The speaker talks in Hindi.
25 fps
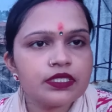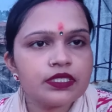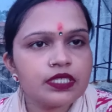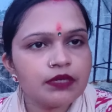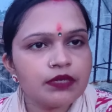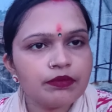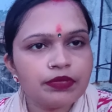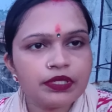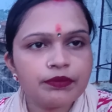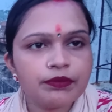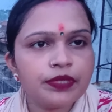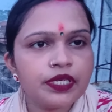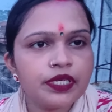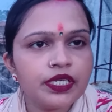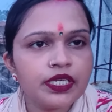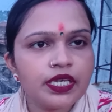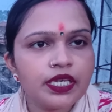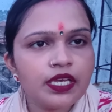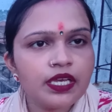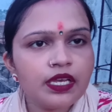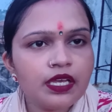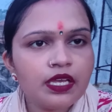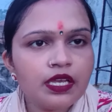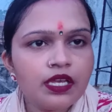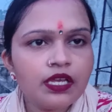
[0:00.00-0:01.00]
शरबत पी के
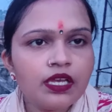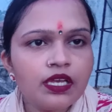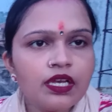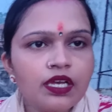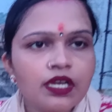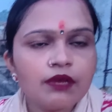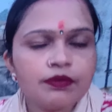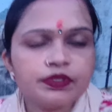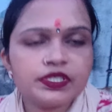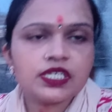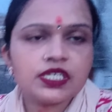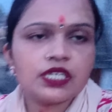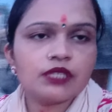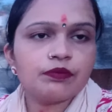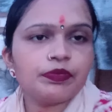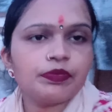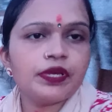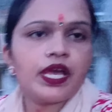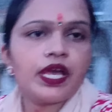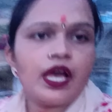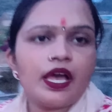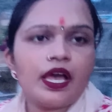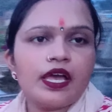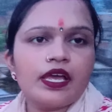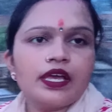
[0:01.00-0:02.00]
अभी छत पे
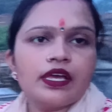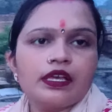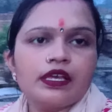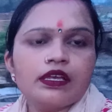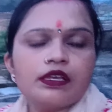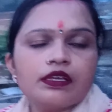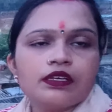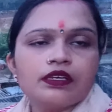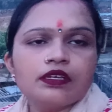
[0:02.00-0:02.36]
आए हैं